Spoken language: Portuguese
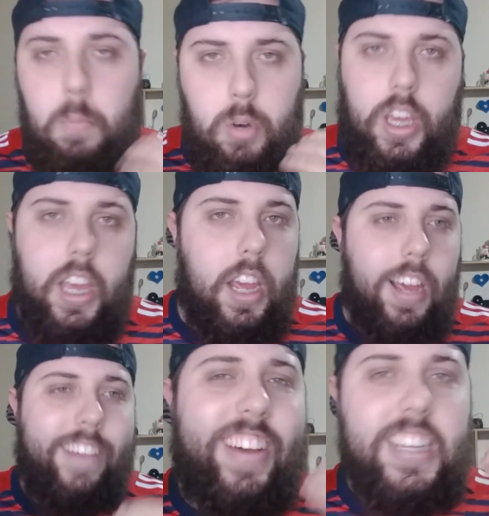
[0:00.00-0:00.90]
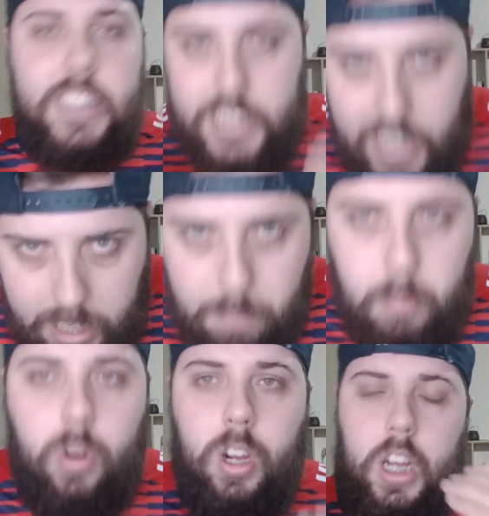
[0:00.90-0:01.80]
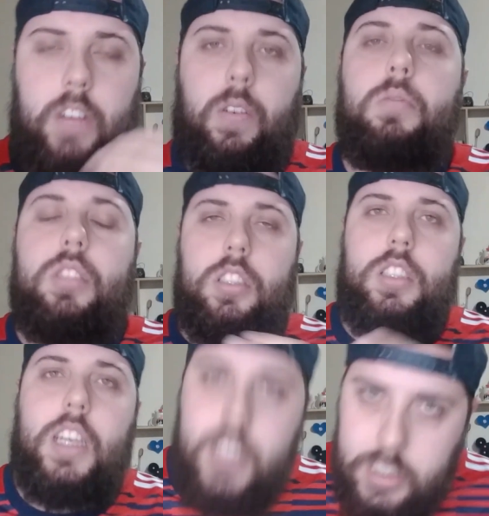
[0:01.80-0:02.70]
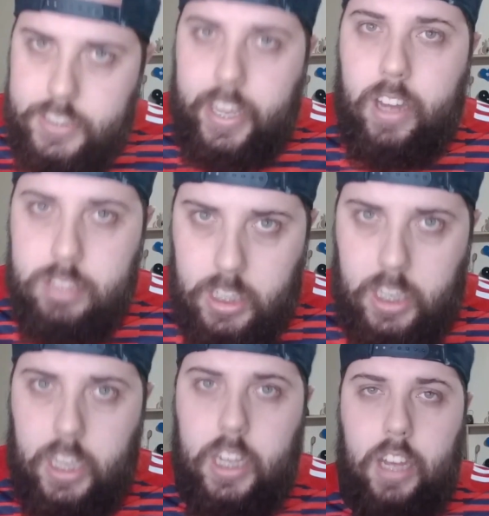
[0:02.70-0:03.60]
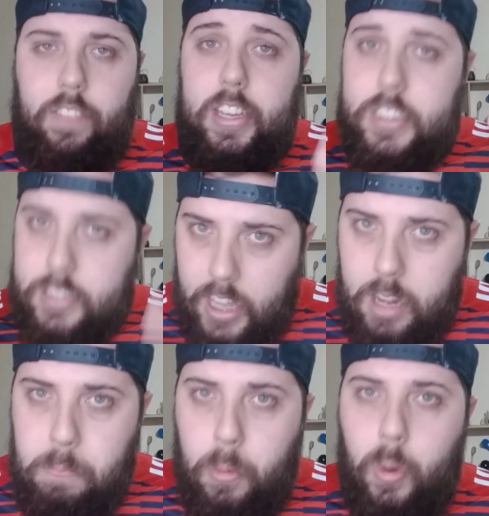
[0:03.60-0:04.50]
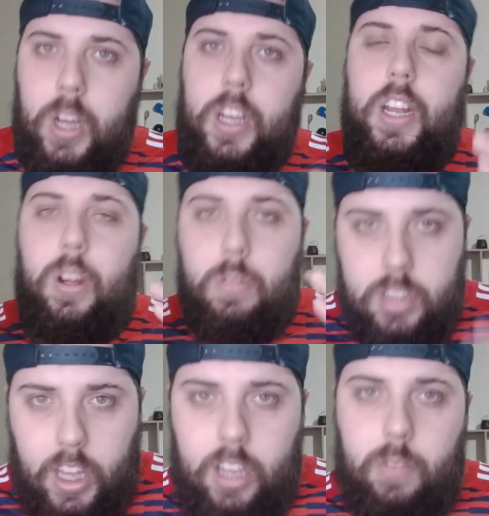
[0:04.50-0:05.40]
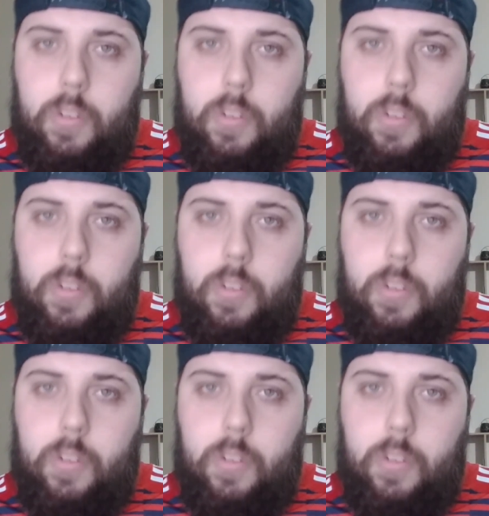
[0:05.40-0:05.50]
porque faz tempo, vamos ser sinceros aqui, faz tempo que não tem